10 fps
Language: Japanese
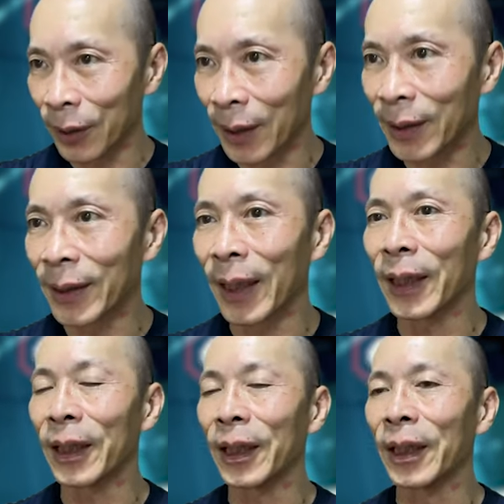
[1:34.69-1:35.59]
年
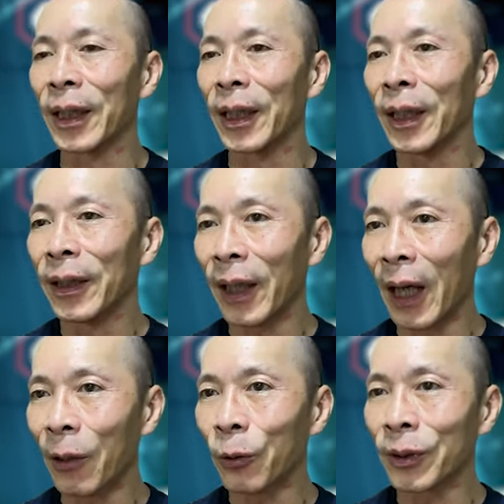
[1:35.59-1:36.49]
債金利、
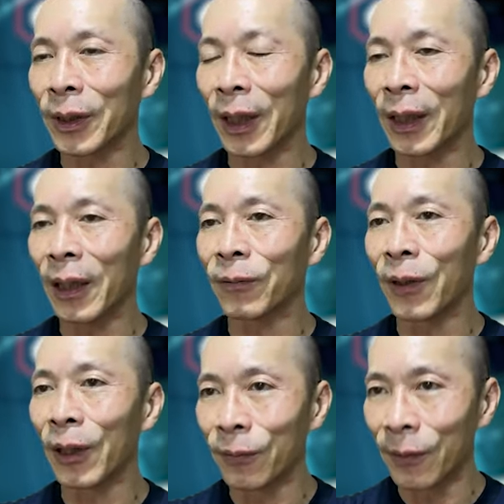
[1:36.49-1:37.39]
で、青の線が
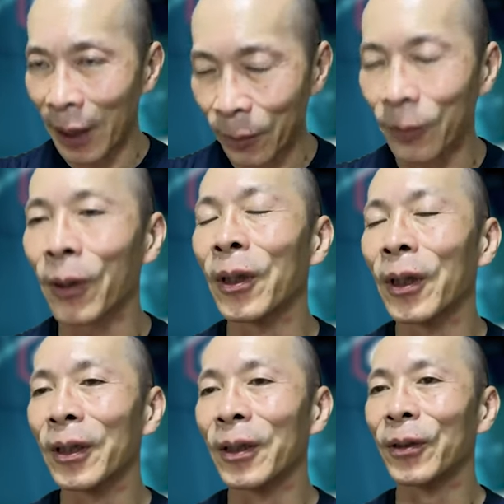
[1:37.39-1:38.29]
FF レート
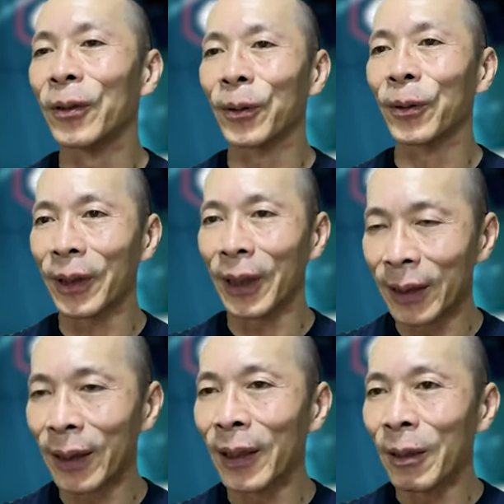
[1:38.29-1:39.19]
ということで
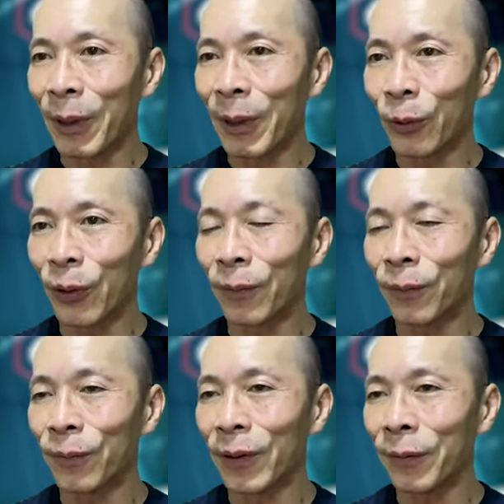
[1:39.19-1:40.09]
す。まあ、この
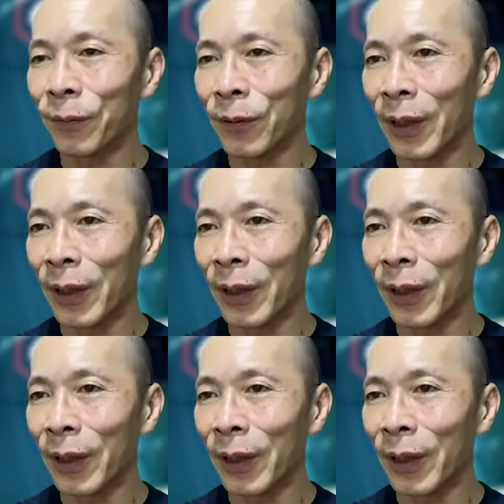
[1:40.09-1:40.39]
FF